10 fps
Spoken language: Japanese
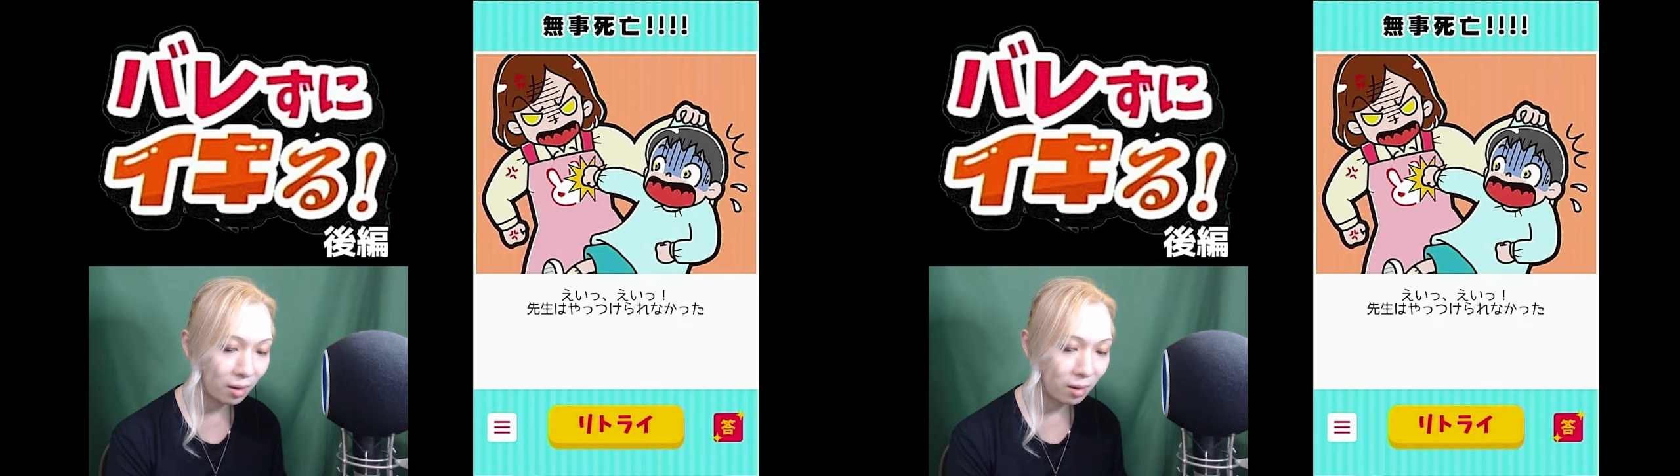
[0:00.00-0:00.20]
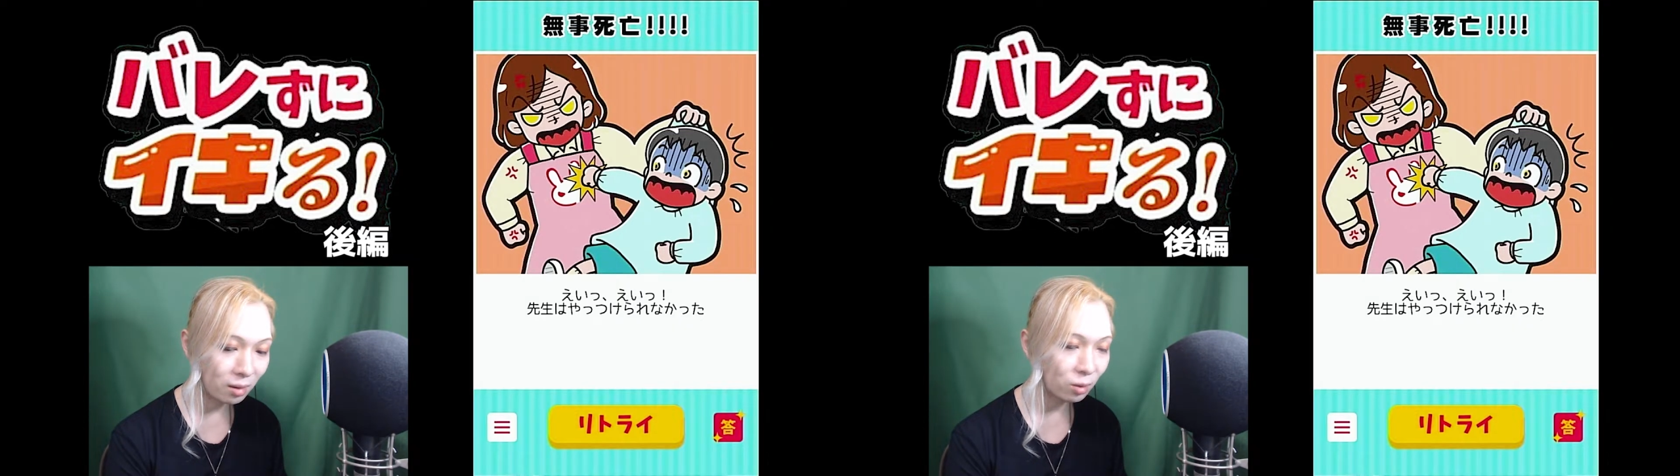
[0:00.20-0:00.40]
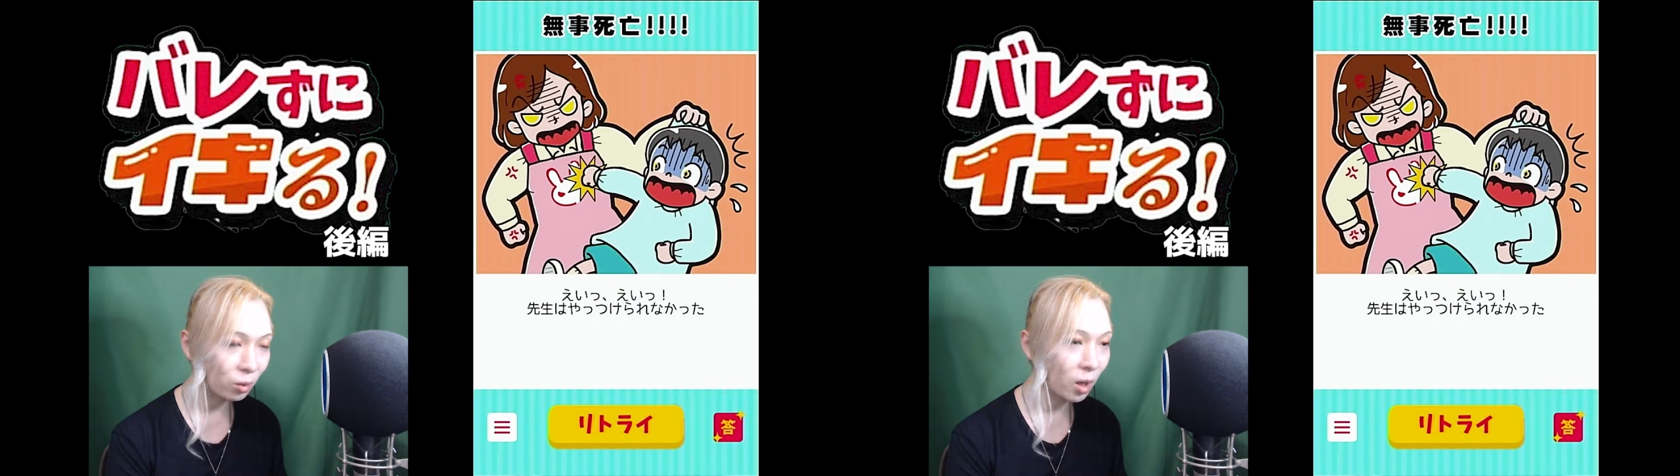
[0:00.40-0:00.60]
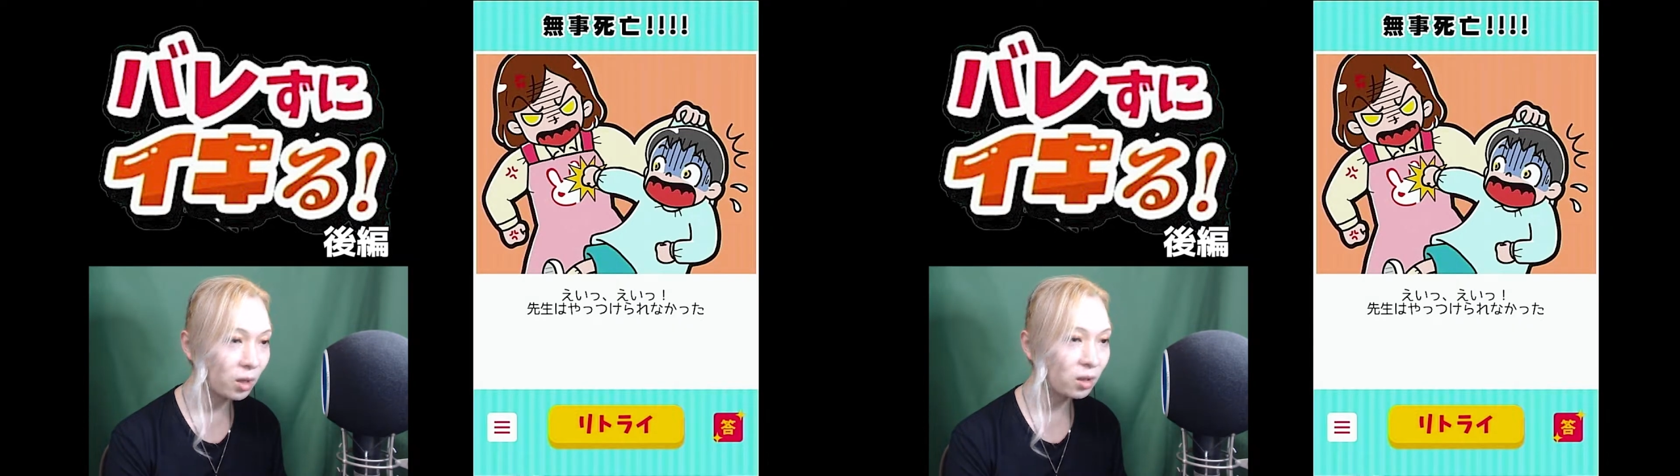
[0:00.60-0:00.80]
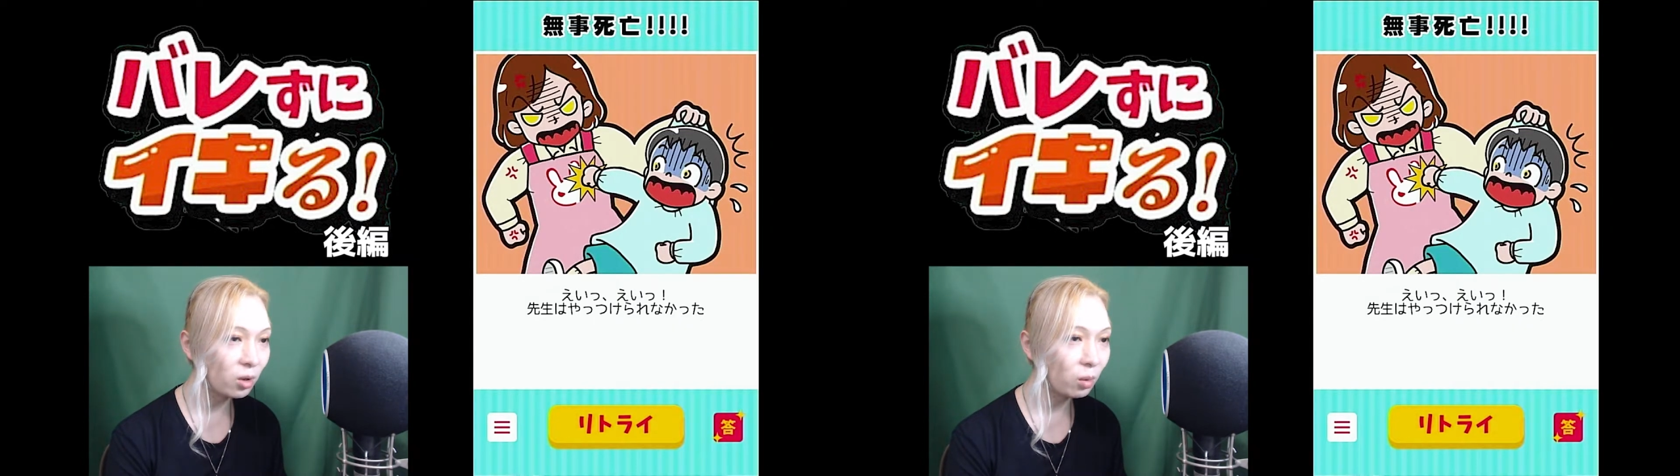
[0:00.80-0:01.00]
ちょっと
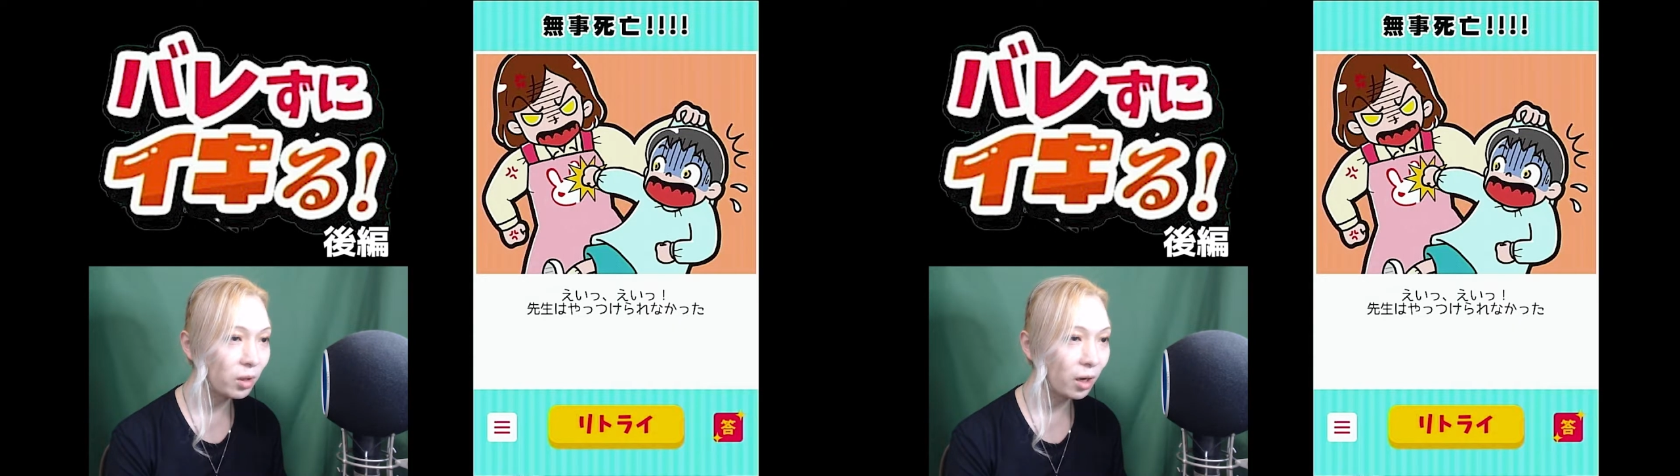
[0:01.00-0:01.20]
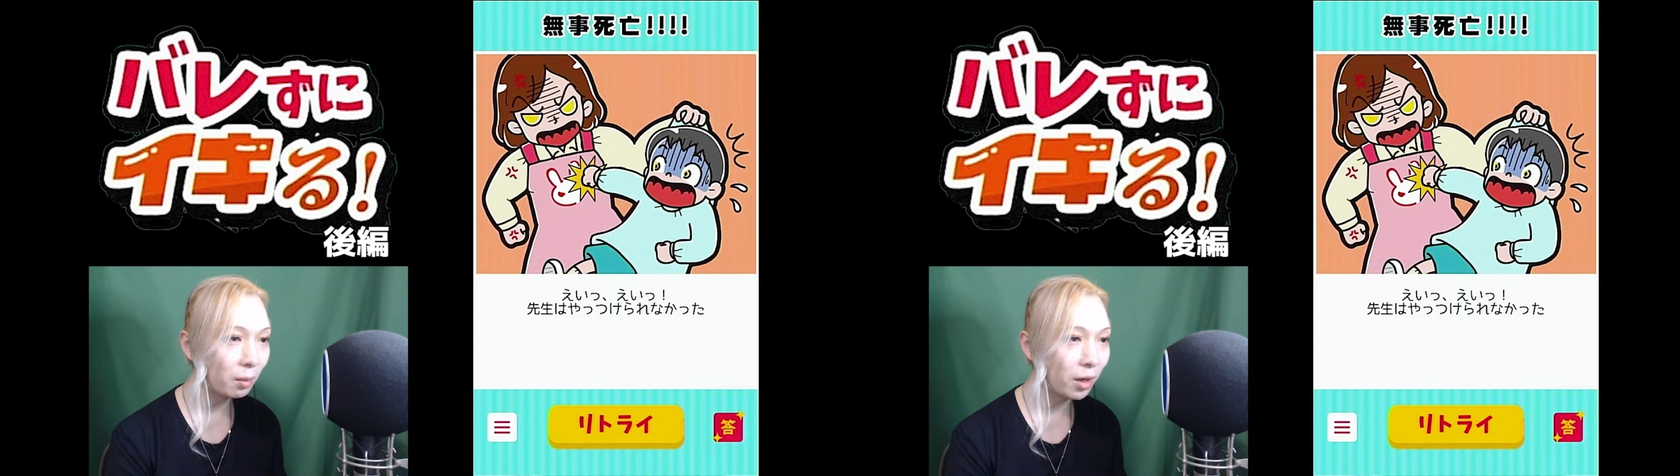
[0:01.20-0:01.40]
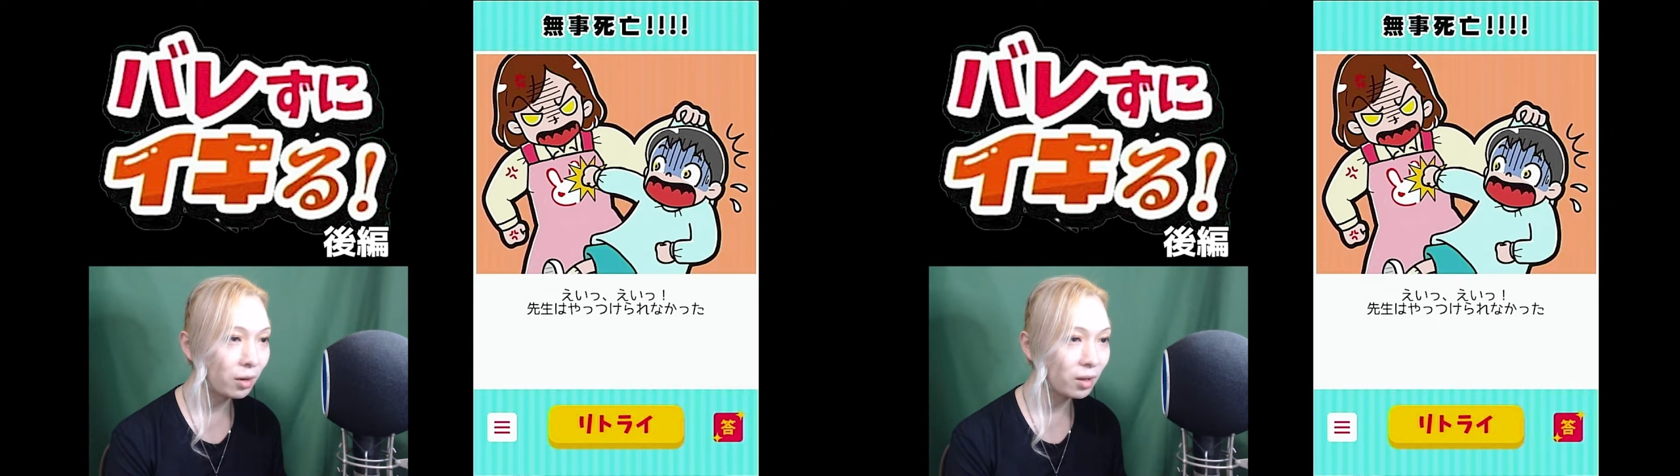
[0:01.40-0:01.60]
ケンシロウみたいな眉毛